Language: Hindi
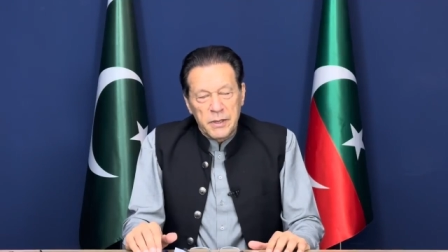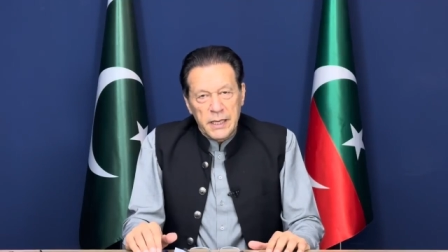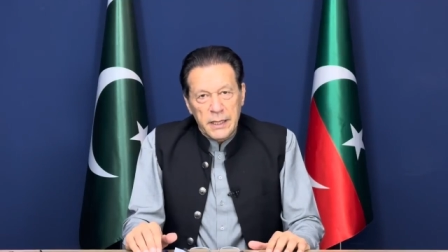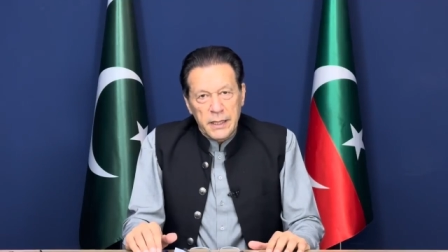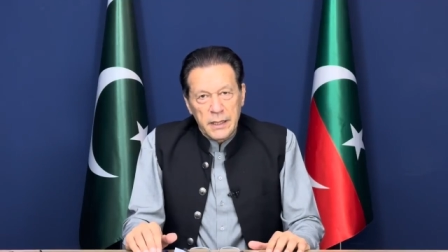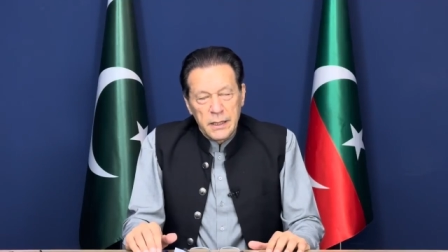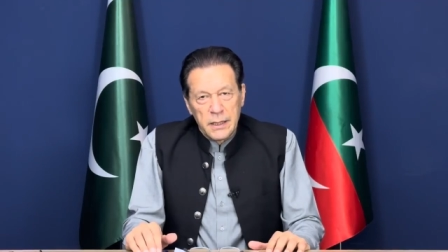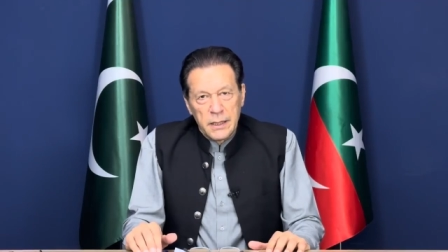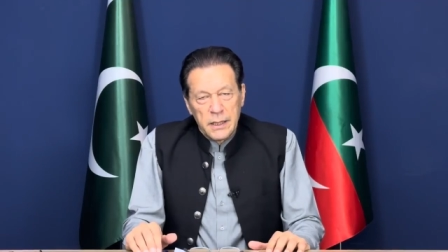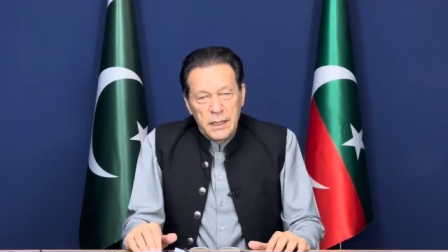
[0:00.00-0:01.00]
मिलेंगे
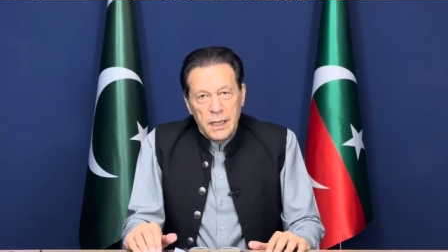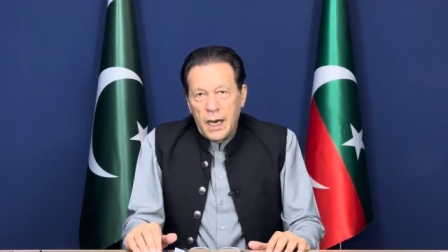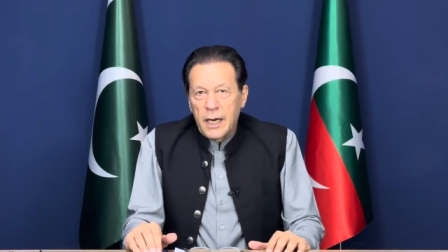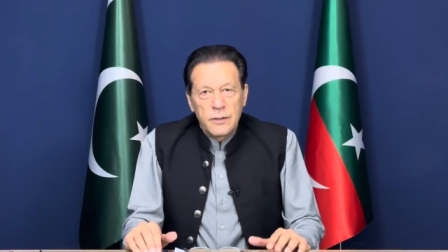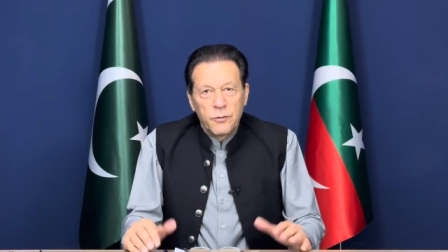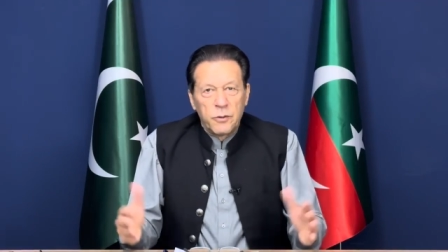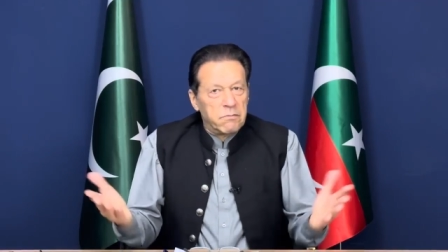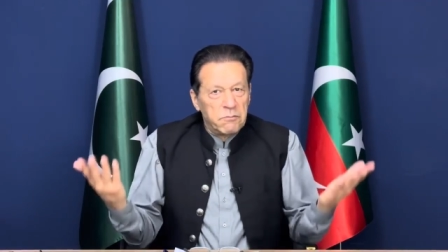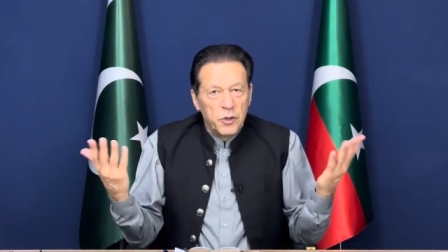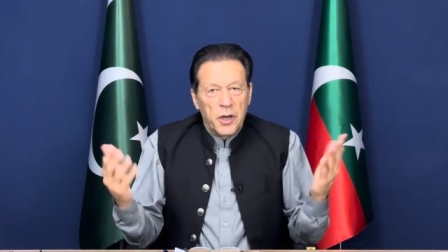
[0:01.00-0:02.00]
आज वो
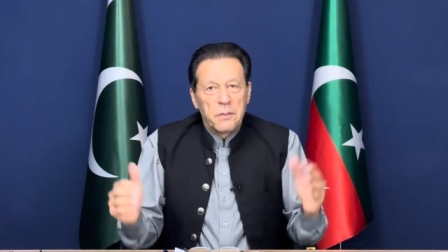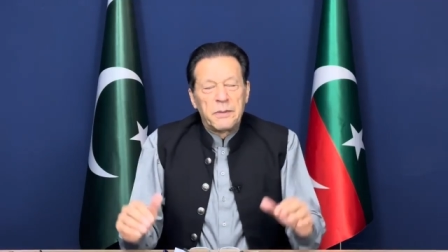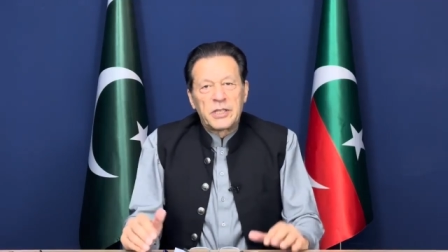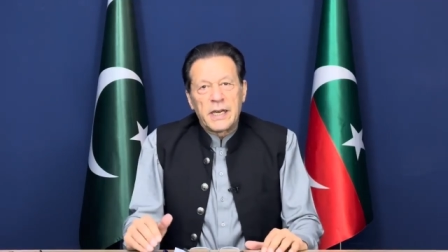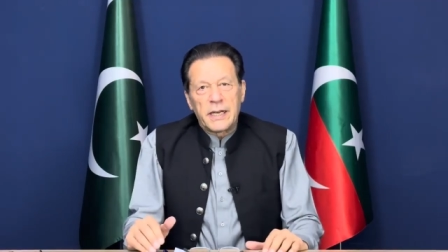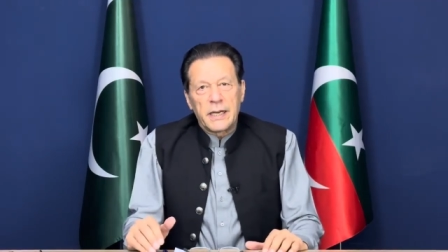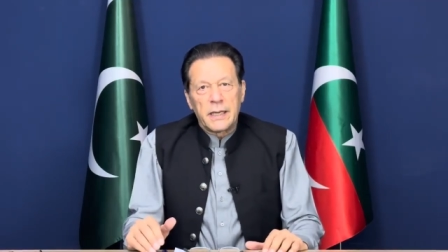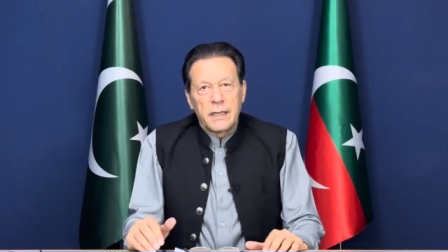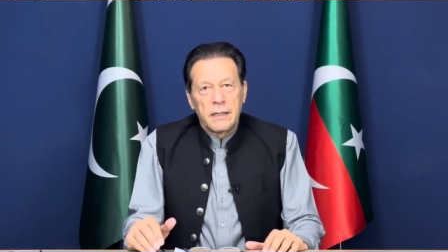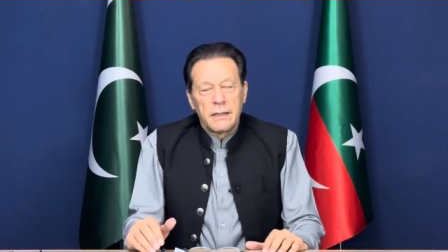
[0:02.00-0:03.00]
यूरोप में चले गए